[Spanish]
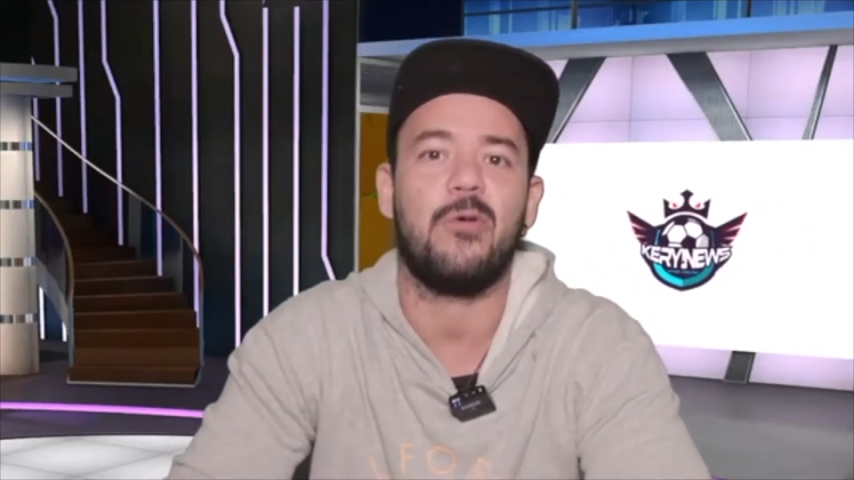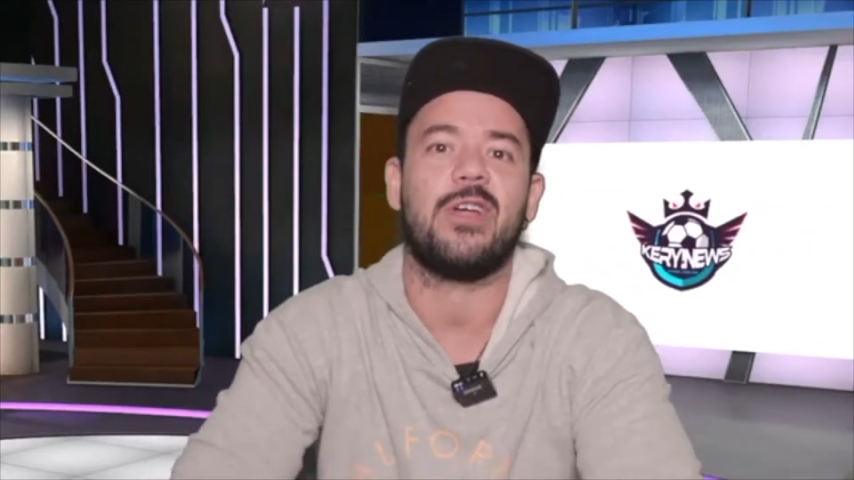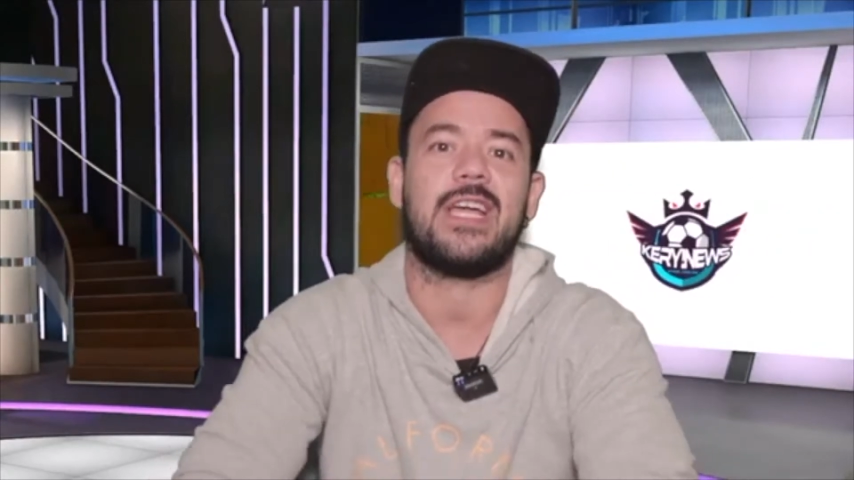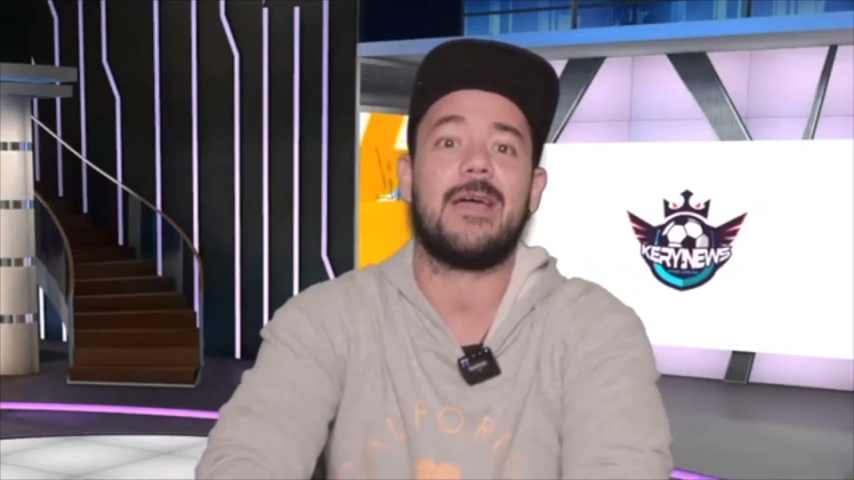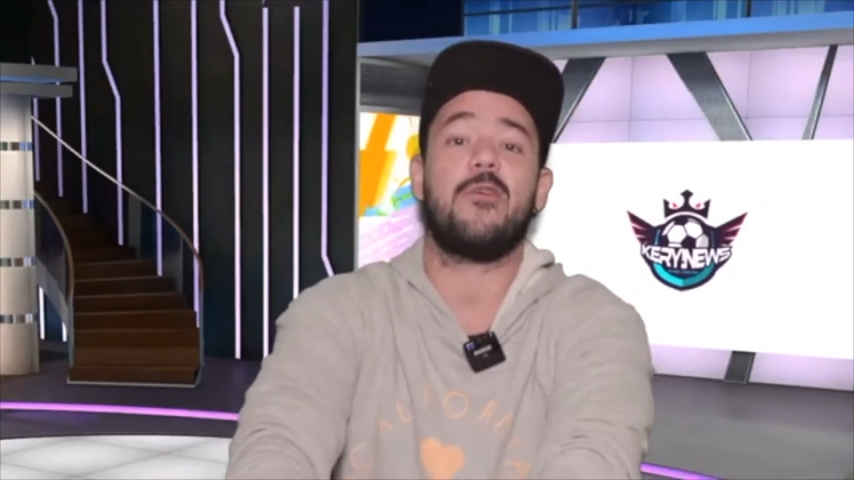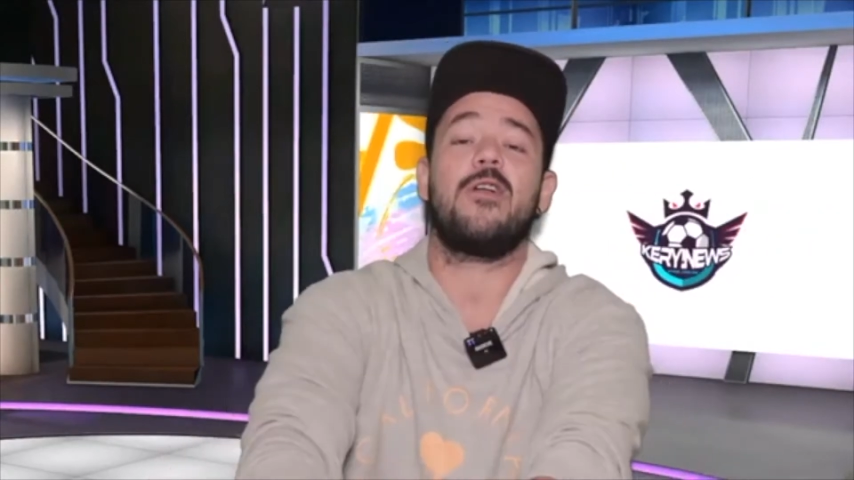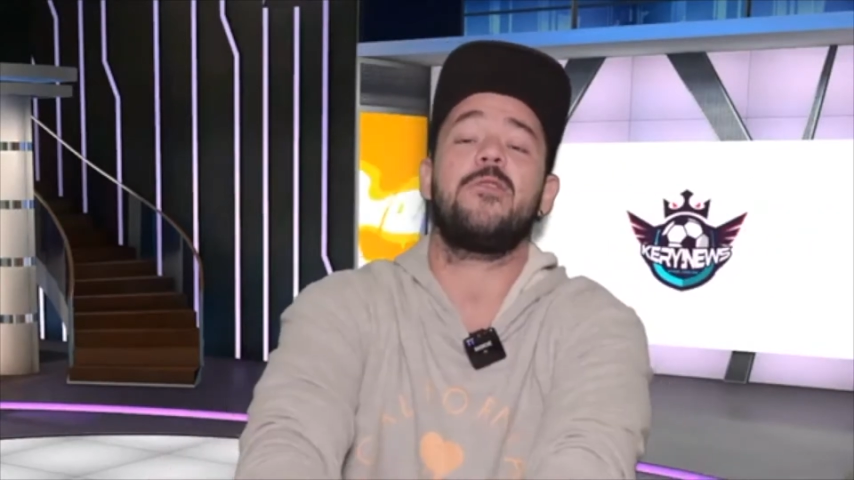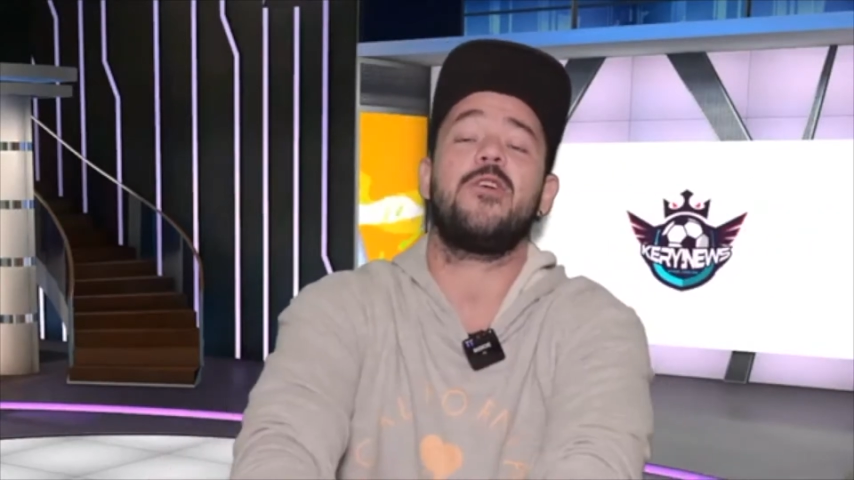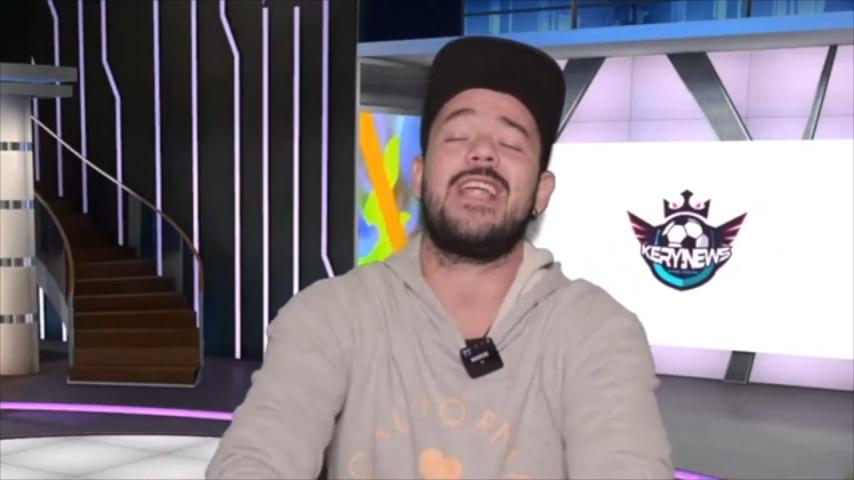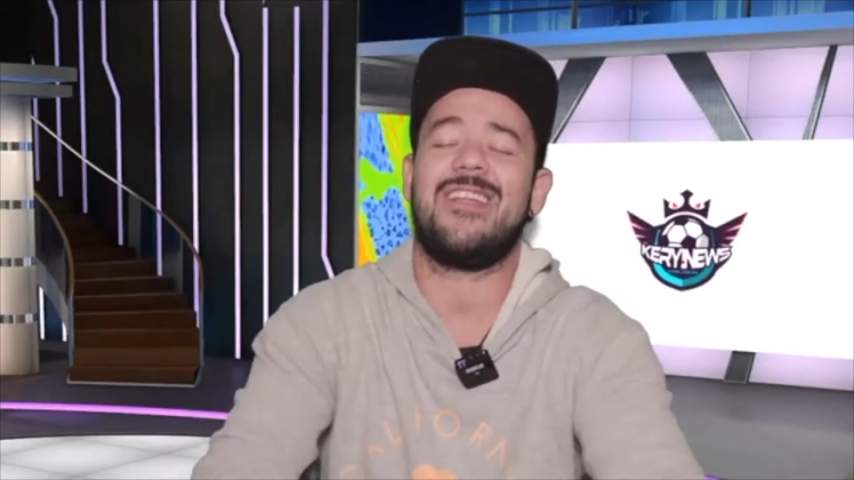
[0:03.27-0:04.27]
porque
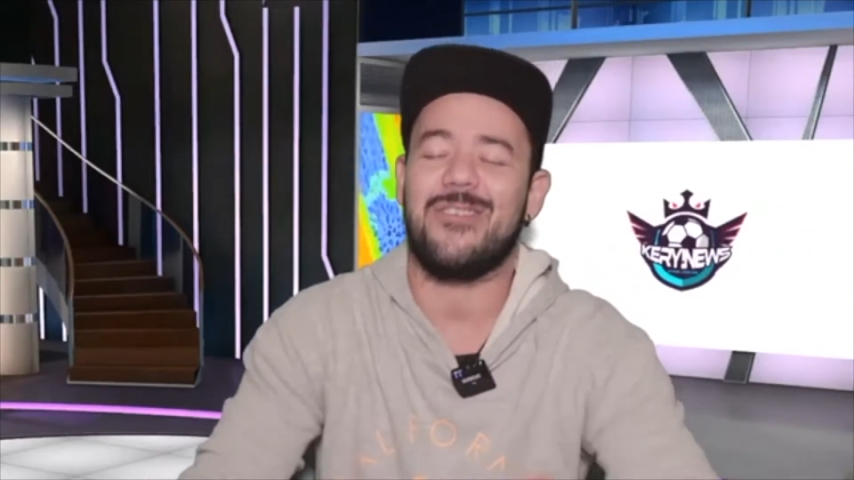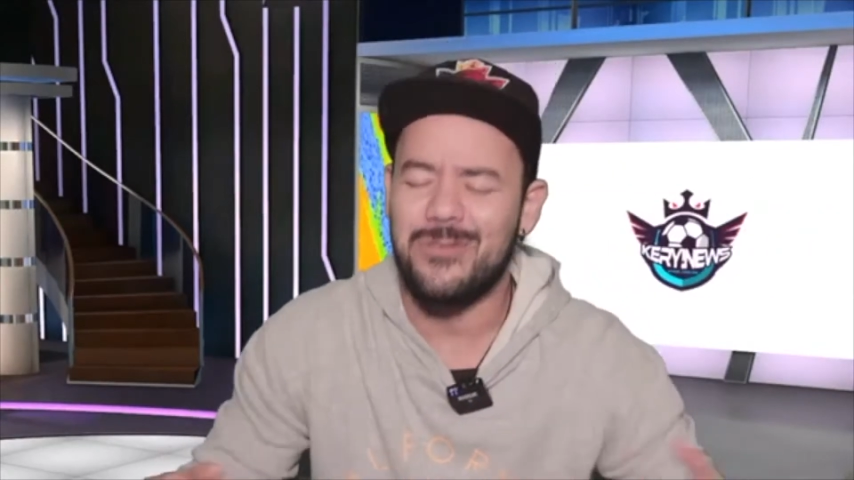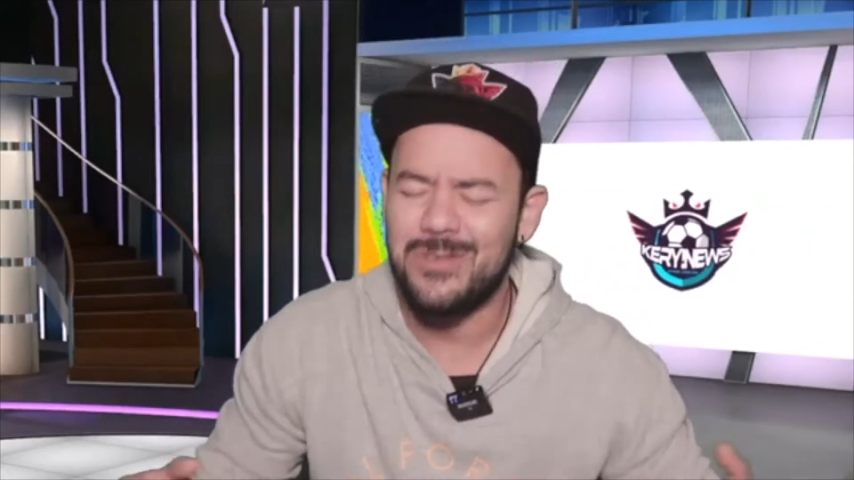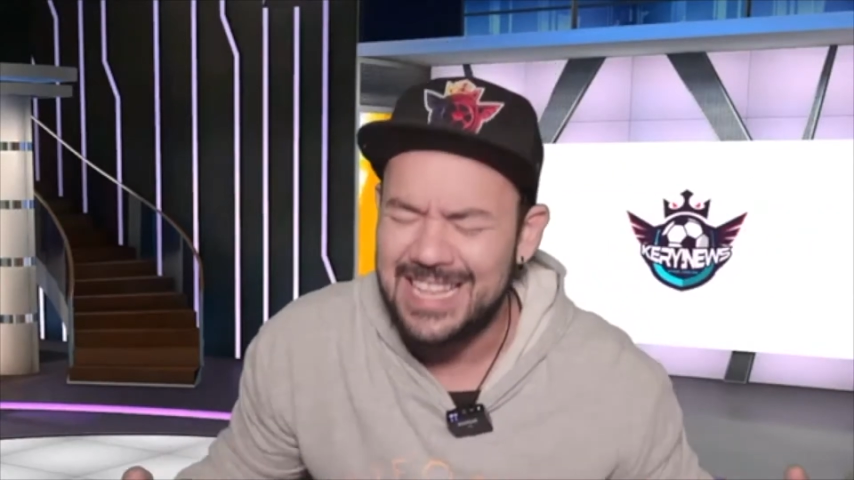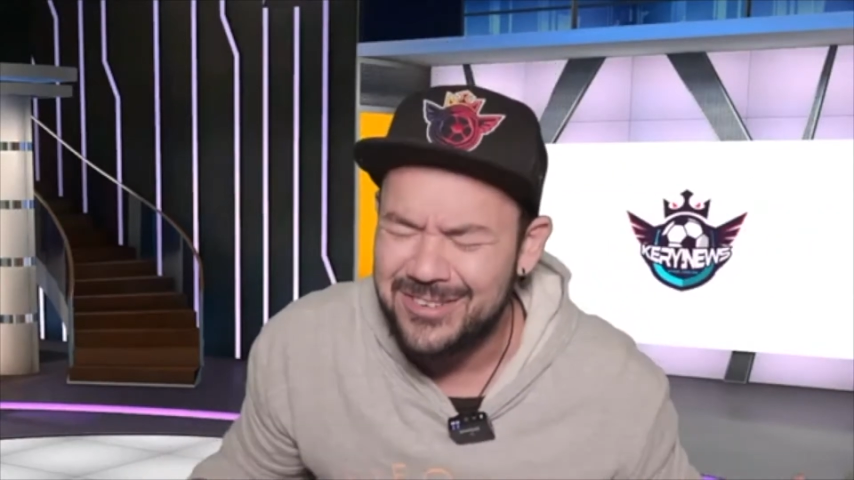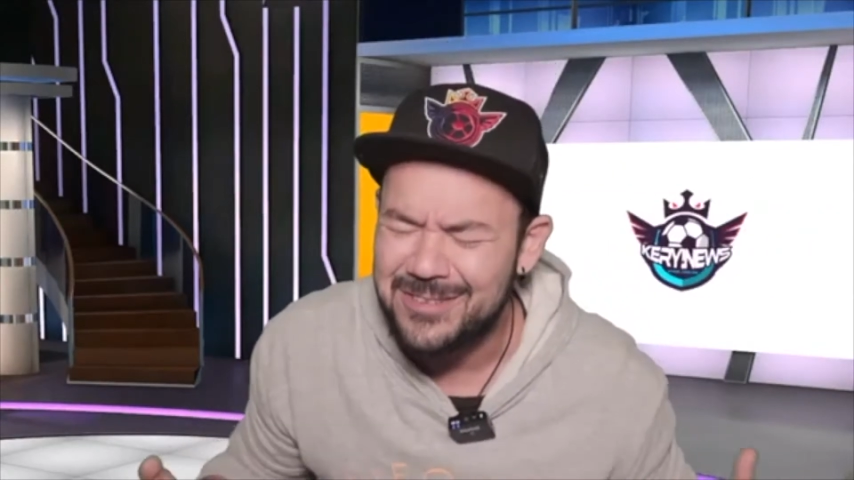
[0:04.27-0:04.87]
volvió la locura de